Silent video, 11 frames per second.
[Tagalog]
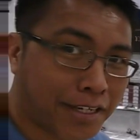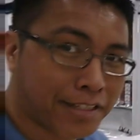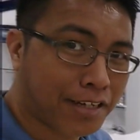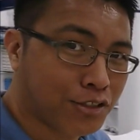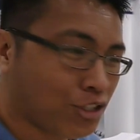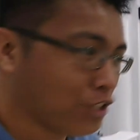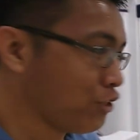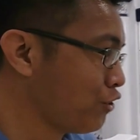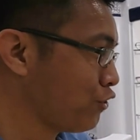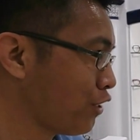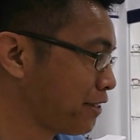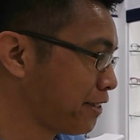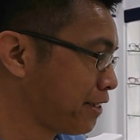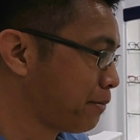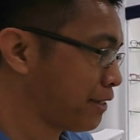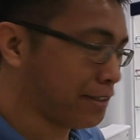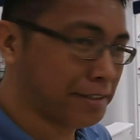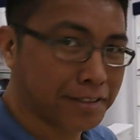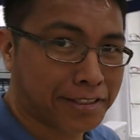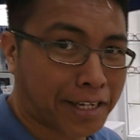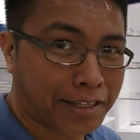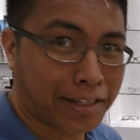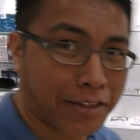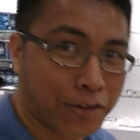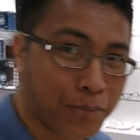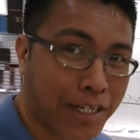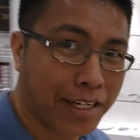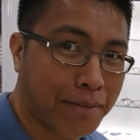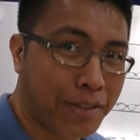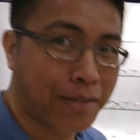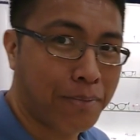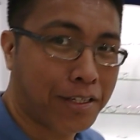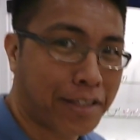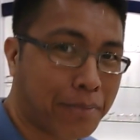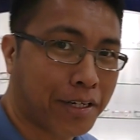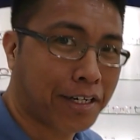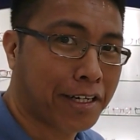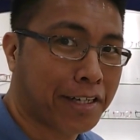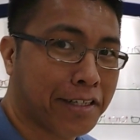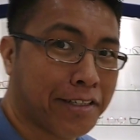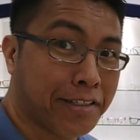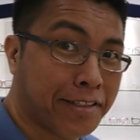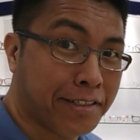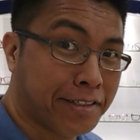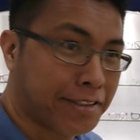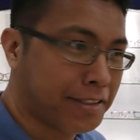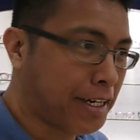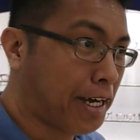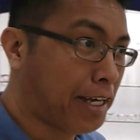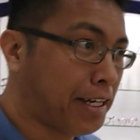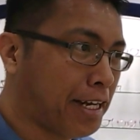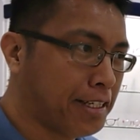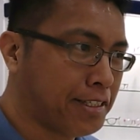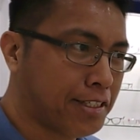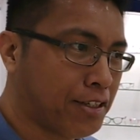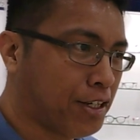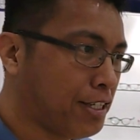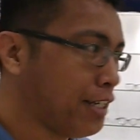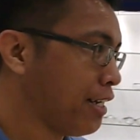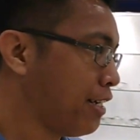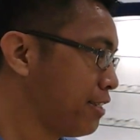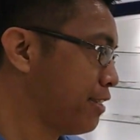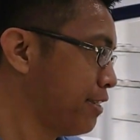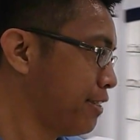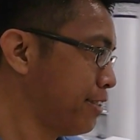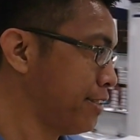Pakita ko sa inyo yung kanya namang set o mga binibenta mga eyeglass o oh, reading glass.